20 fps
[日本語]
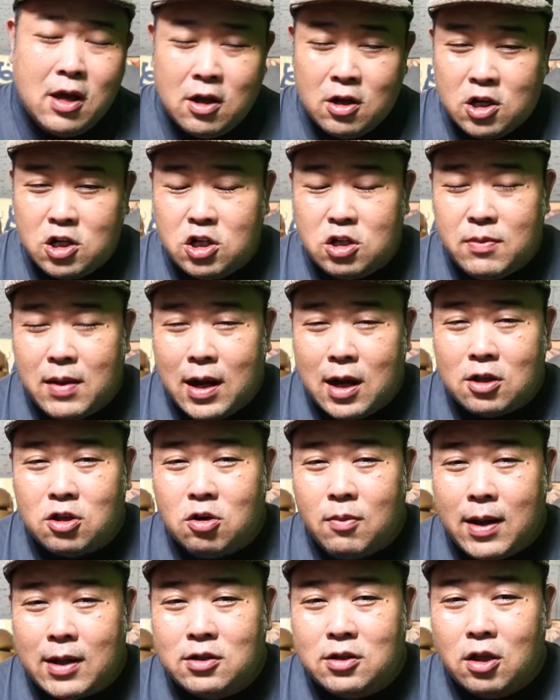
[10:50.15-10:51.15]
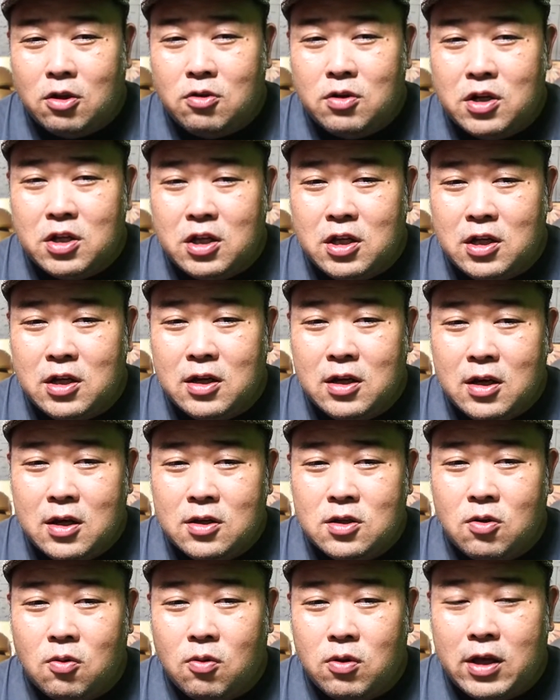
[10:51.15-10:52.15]
車が止まった時に
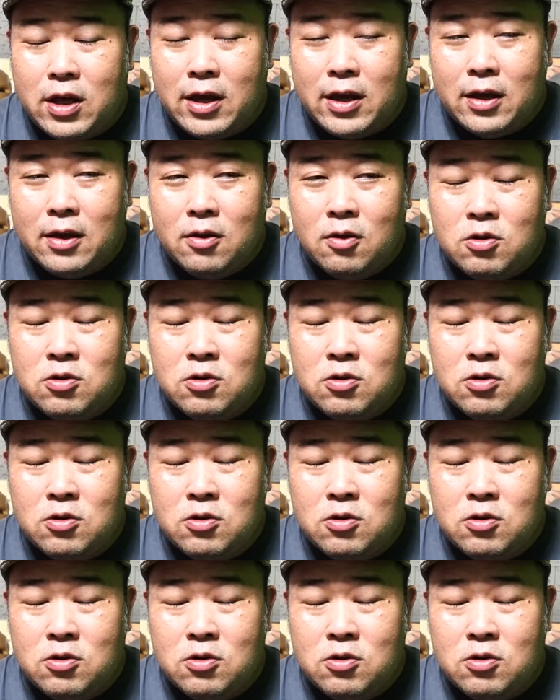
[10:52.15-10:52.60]
そこで